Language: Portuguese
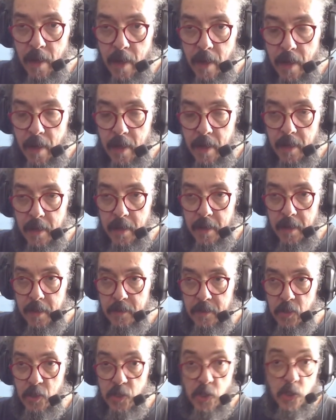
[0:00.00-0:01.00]
é,
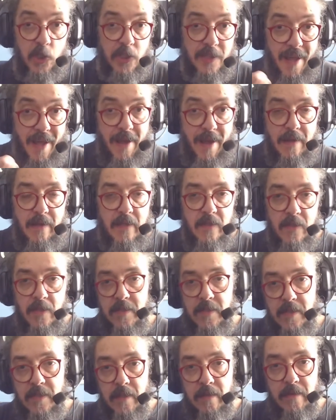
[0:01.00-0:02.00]
é, de destaque
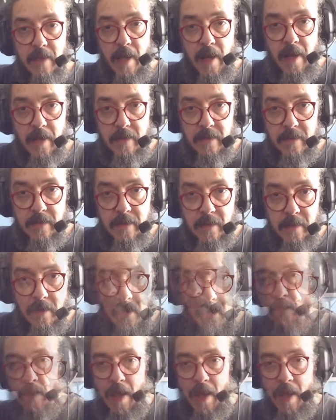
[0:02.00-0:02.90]
de sintaxe